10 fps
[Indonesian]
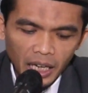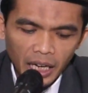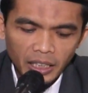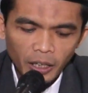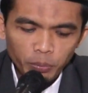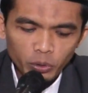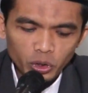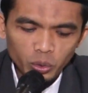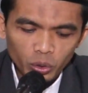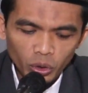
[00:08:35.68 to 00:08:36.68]

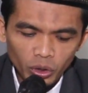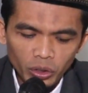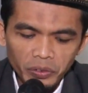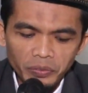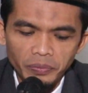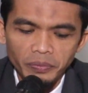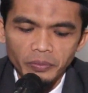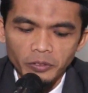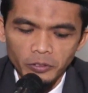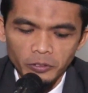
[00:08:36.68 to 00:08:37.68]
Adapun syukur
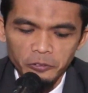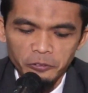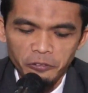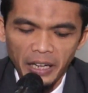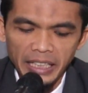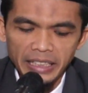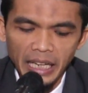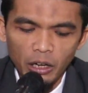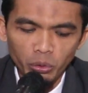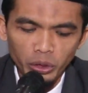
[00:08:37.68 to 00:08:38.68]
fa
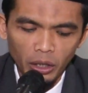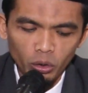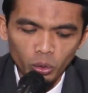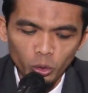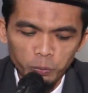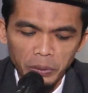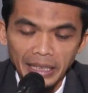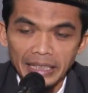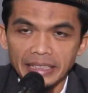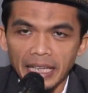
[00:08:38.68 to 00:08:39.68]
innahu yakunu
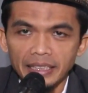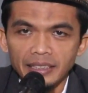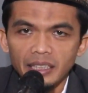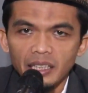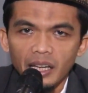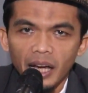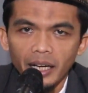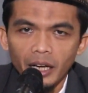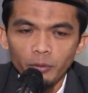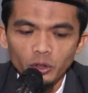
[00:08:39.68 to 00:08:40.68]
bil lisan,
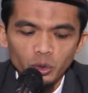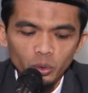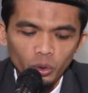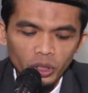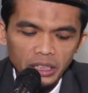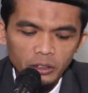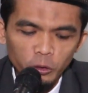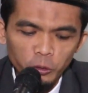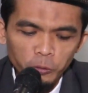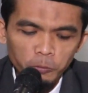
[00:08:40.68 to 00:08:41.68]
adapun syukur
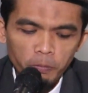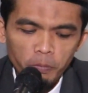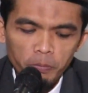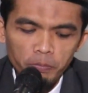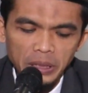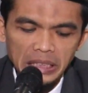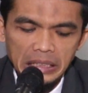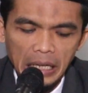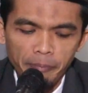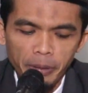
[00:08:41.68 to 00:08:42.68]
itu
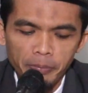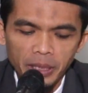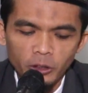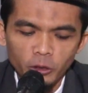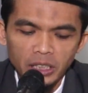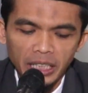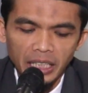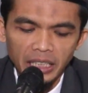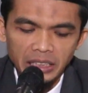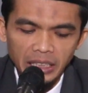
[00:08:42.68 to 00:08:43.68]
bisa berbentuk
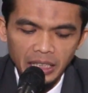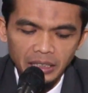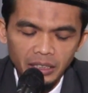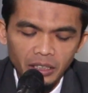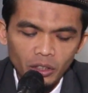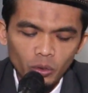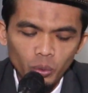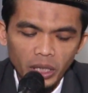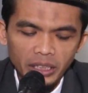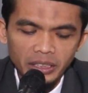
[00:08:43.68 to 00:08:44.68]
dengan lisan
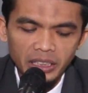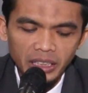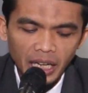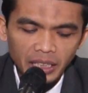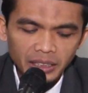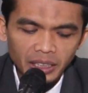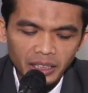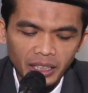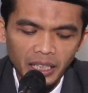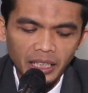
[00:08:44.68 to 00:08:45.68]
wal jinan
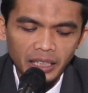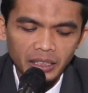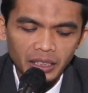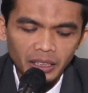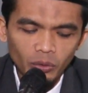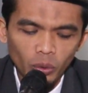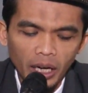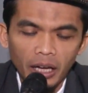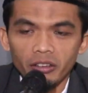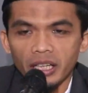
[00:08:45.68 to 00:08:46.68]
dan dengan hati
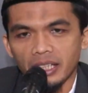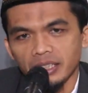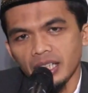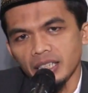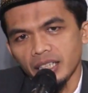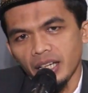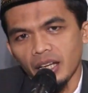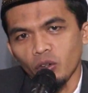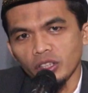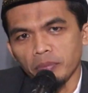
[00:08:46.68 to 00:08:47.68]
wal arkan dan
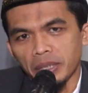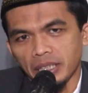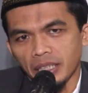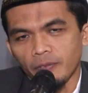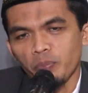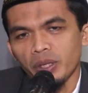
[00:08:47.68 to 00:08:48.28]
dengan anggota badan.